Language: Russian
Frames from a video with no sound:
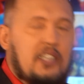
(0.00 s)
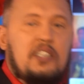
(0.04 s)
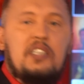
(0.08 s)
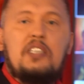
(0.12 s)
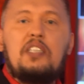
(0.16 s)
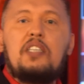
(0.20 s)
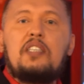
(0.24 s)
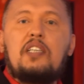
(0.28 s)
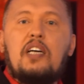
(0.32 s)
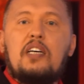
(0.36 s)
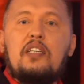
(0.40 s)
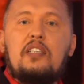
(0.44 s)

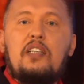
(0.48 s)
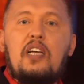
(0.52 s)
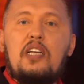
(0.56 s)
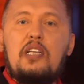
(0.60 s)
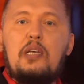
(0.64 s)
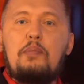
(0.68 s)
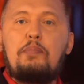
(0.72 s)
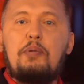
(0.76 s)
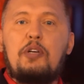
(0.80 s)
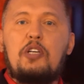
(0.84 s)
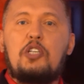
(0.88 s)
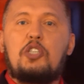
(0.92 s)
они никогда
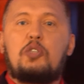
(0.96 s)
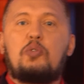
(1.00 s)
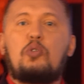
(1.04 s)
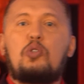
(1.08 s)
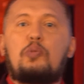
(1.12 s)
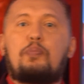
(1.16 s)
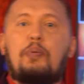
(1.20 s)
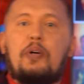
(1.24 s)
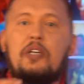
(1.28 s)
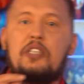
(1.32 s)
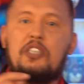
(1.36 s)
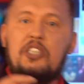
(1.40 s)
не
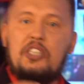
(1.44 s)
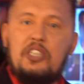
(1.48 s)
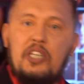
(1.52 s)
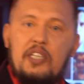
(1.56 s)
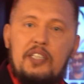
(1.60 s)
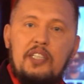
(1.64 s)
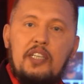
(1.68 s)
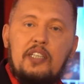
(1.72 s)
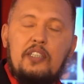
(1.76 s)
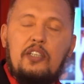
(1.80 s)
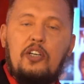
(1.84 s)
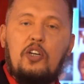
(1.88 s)
переживут
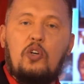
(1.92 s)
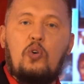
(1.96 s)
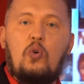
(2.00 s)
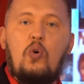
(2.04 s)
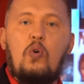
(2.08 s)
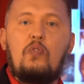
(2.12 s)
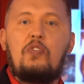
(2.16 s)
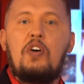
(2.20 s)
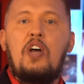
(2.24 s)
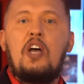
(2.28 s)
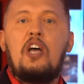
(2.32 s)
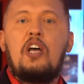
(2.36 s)
прощения
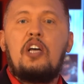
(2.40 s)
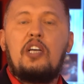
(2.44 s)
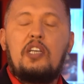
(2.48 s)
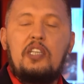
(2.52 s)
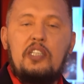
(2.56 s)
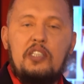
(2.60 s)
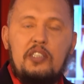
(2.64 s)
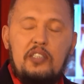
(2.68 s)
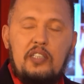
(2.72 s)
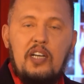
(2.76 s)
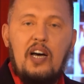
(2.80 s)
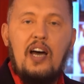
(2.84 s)
грехов
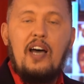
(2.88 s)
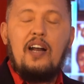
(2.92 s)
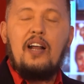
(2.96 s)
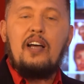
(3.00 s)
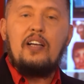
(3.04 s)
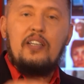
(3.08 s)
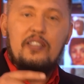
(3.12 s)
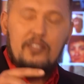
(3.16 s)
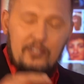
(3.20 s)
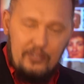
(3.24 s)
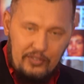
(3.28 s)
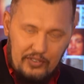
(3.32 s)
и
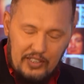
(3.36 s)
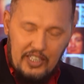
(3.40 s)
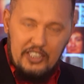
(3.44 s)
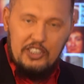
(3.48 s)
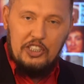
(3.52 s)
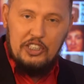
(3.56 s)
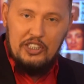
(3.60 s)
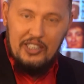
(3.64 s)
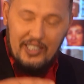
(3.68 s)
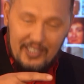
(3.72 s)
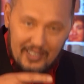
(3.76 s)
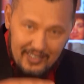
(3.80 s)
дара
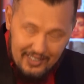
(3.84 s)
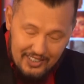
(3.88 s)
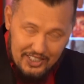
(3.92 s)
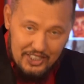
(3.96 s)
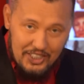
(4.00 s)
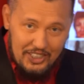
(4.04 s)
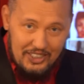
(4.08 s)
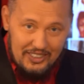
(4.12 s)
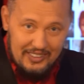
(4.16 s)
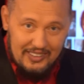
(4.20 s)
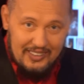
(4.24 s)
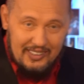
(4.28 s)
вечной
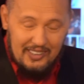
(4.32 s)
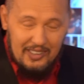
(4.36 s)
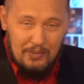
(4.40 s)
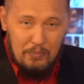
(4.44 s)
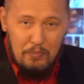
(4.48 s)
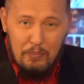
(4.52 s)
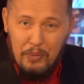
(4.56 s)
жизни.